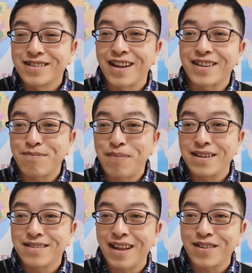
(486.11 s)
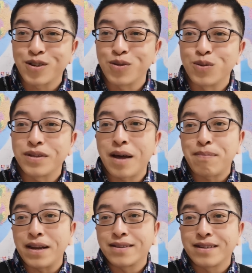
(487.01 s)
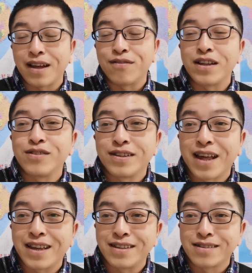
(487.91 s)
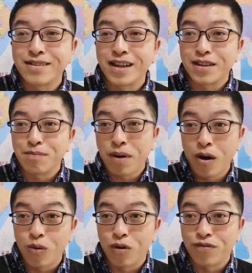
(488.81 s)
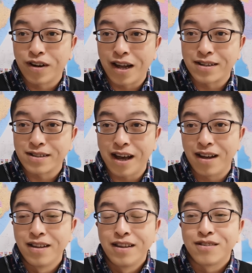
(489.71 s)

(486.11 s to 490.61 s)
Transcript: 当巴勒斯坦的首都，那巴勒斯坦完全在以色列的炮火覆盖之下，